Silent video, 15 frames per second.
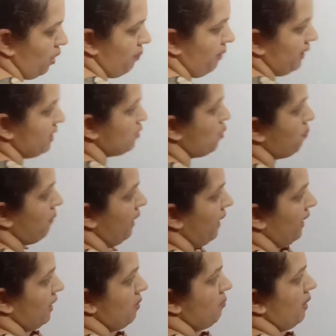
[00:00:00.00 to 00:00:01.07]
तो हमारी जो
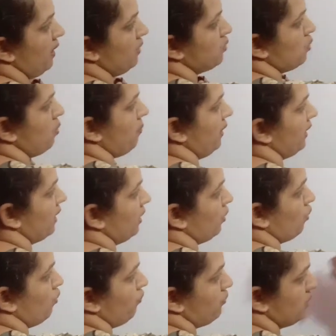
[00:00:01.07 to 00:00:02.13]
पहली बार जो हमारी
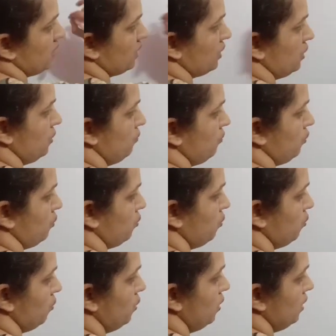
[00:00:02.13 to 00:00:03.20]
कट ऑफ सिक्सटी
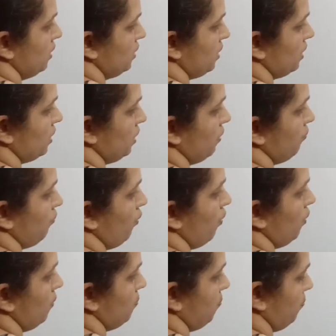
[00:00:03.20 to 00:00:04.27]
टू सिक्सटी
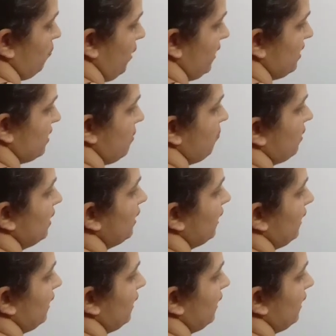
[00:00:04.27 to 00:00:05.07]
फोर पॉइंट समथिंग